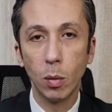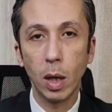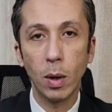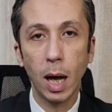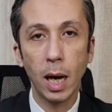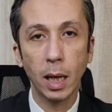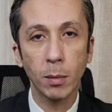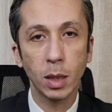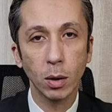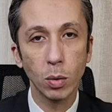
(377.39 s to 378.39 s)
ولو الحلقه
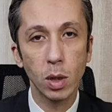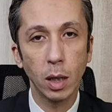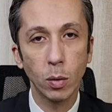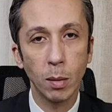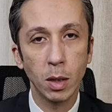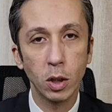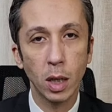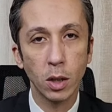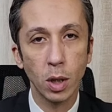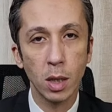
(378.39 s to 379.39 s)
عجبتك دوس لايك واعمل
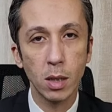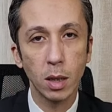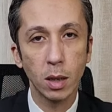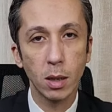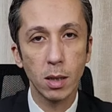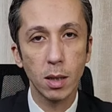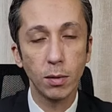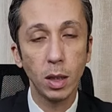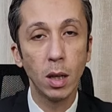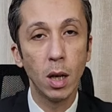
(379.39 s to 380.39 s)
شير عشان الناس تقدر
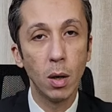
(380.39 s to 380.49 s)
تستفيد